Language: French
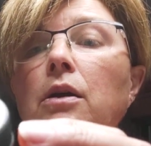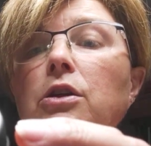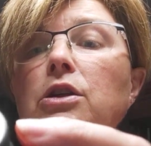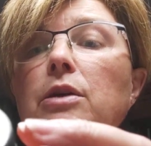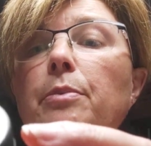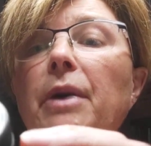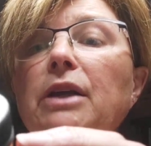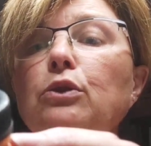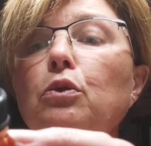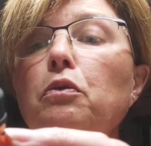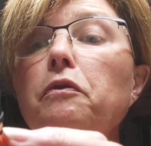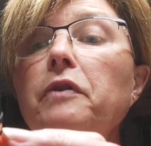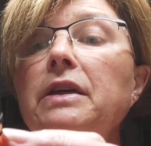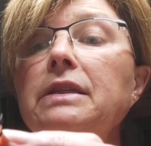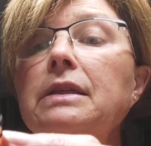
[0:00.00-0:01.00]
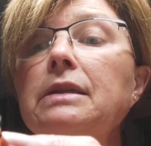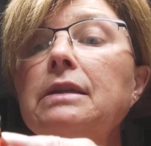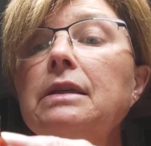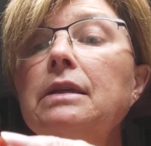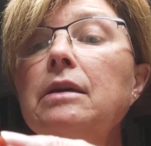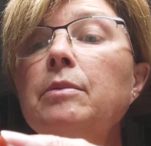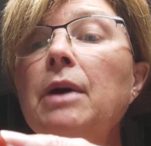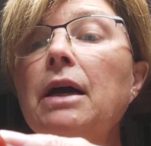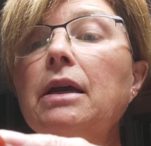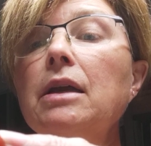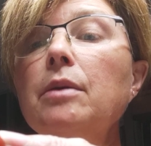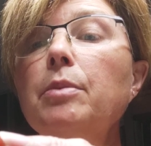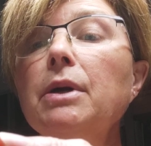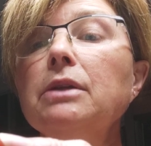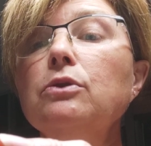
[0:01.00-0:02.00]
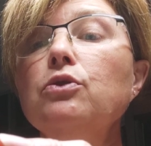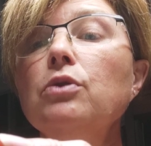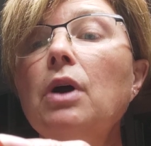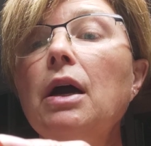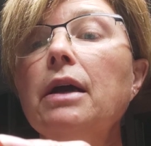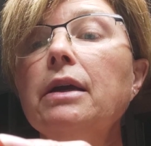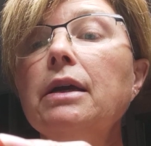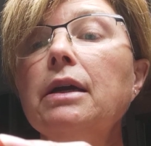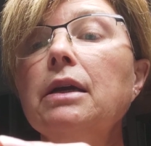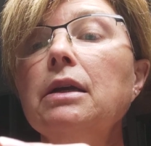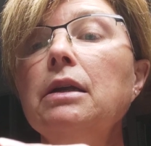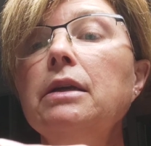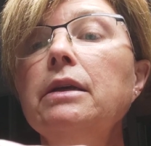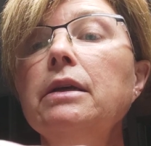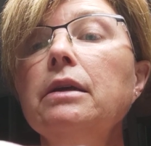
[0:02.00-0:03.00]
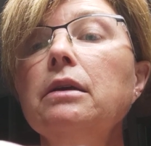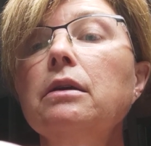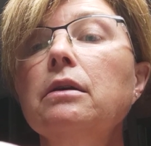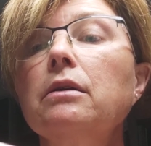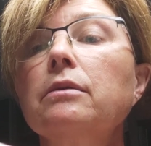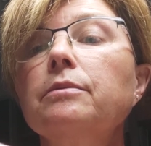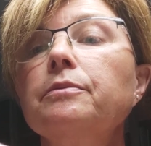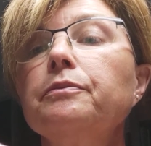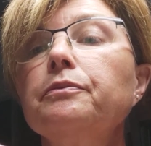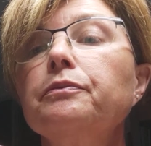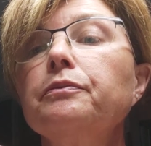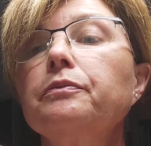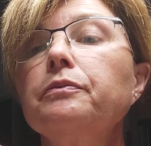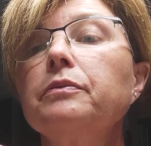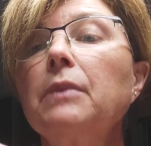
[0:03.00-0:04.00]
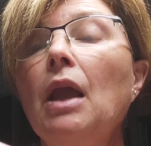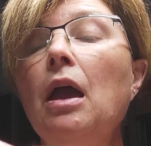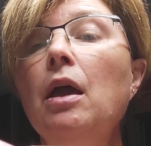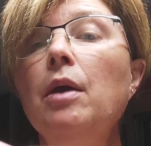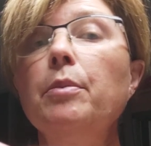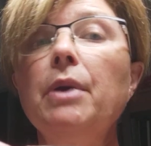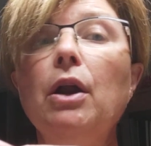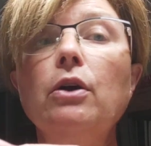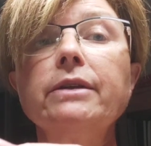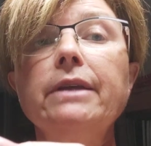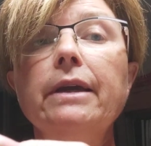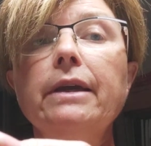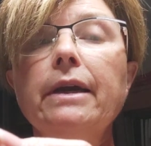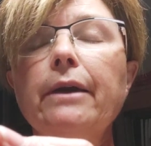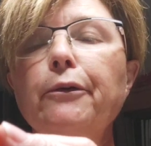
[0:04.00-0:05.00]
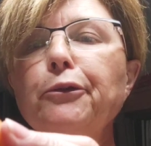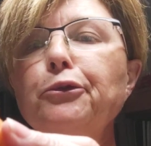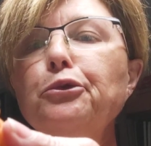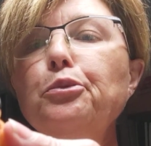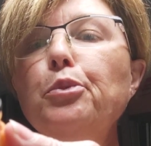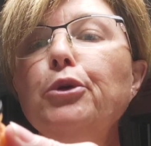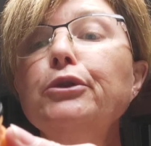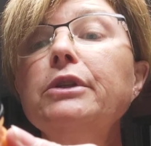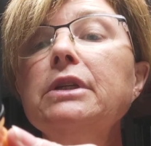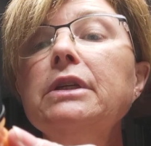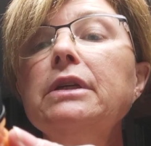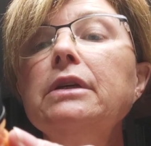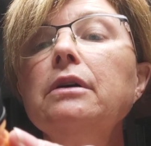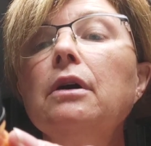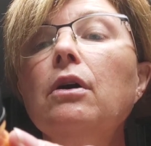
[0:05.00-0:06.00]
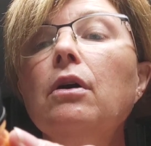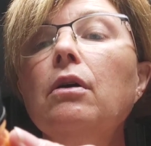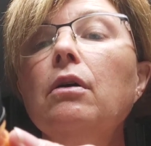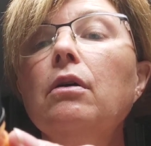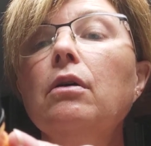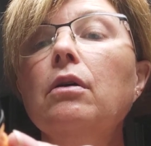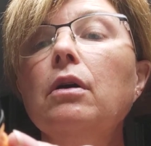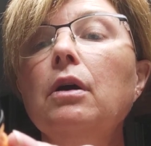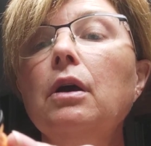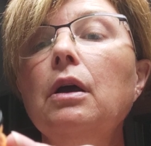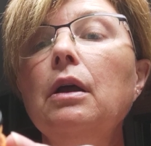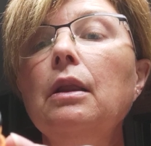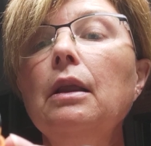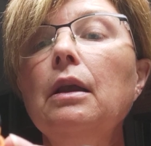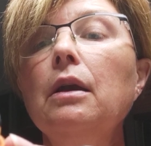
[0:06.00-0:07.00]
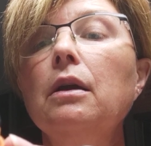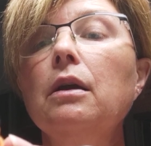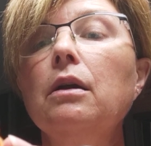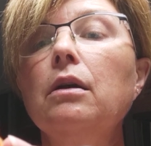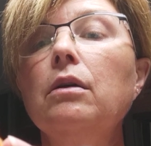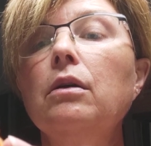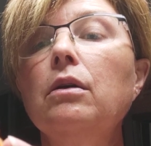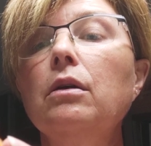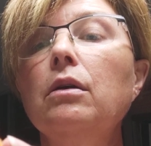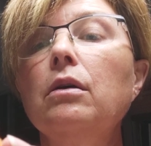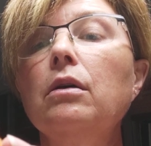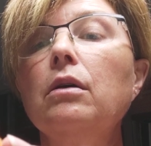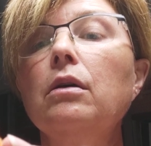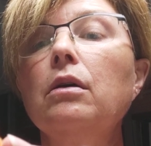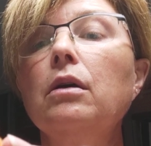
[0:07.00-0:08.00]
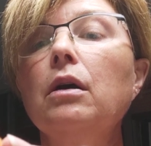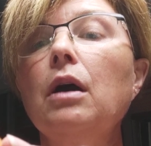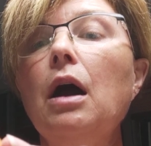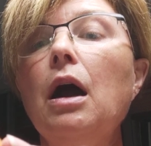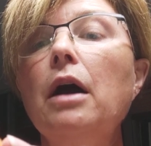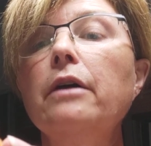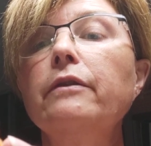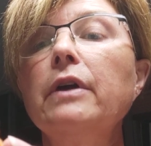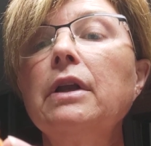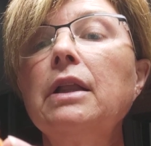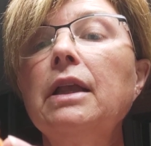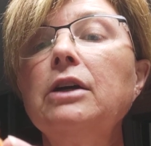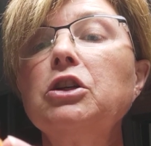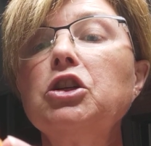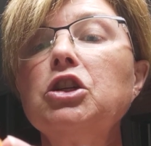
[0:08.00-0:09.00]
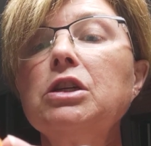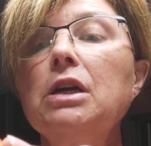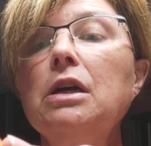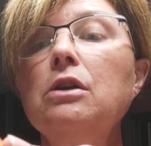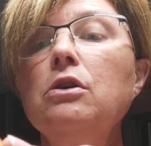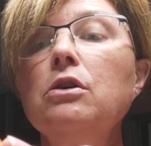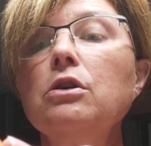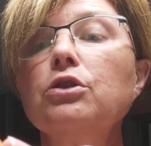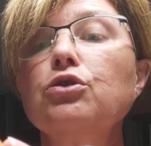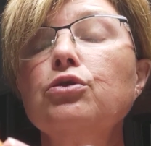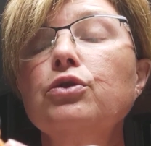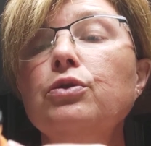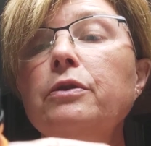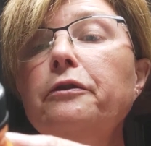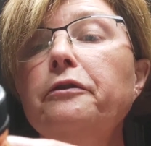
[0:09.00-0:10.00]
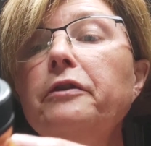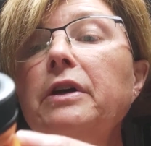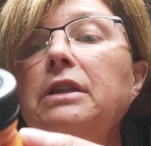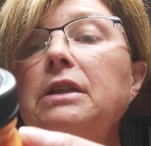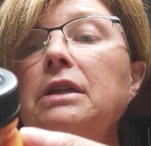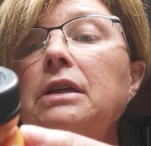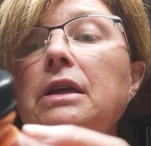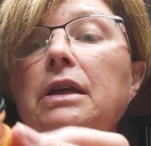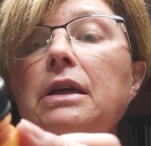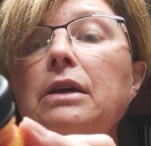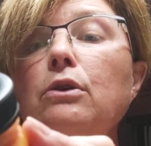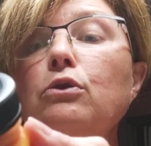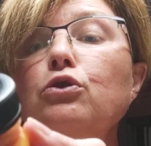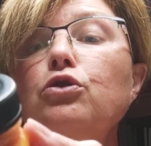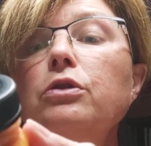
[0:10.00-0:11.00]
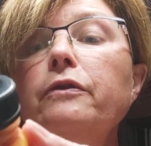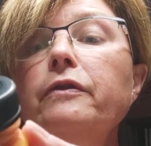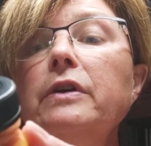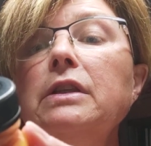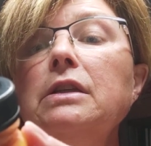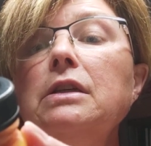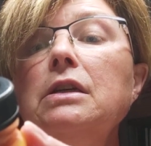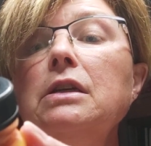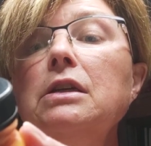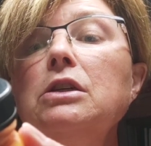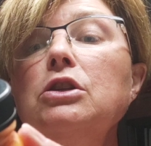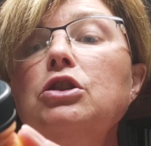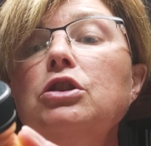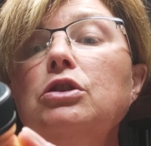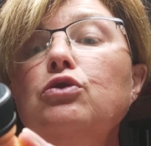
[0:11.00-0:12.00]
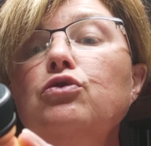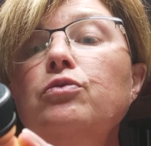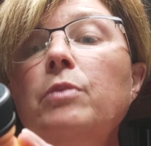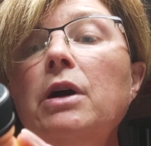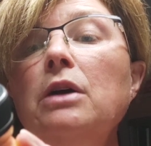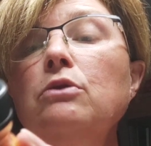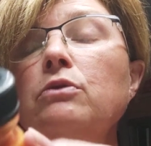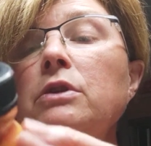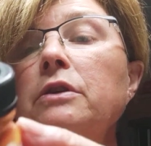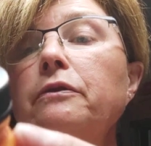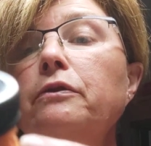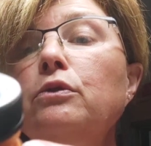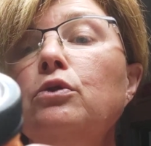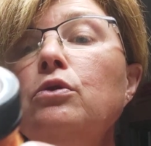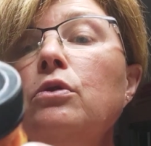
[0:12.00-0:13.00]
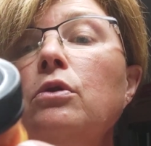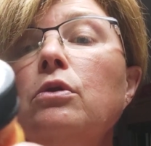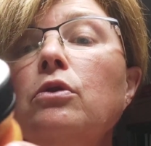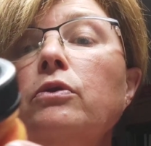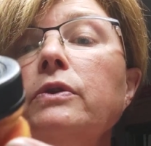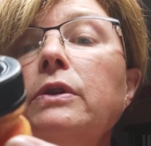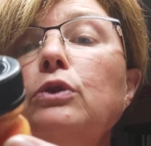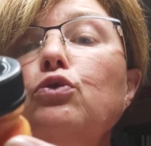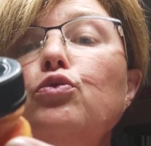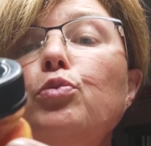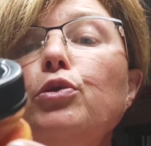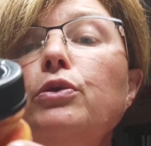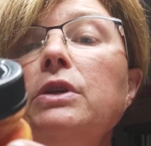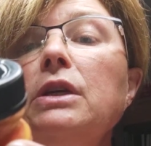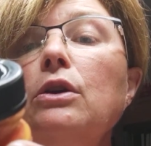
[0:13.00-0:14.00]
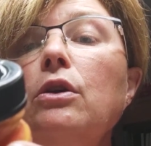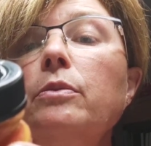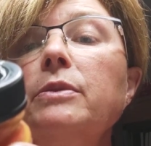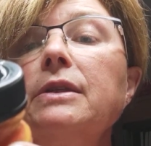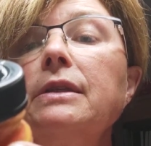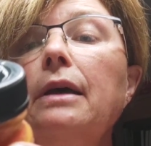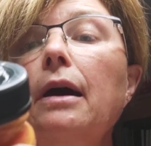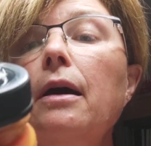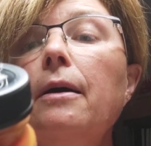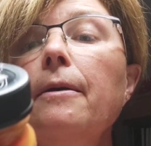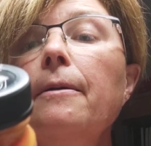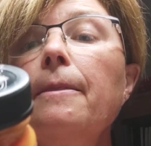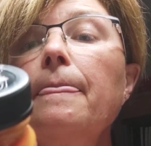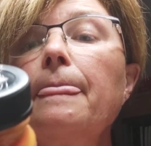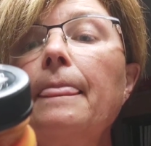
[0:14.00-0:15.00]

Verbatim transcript: j'ai pas trouvé si c'était marqué peinture acrylique alors c'est écrit en tout petit, euh, euh, avec la chaleur, je suis fatiguée. Et quand je suis fatiguée, j'ai du mal au niveau, euh, quand c'est tout petit comme ça.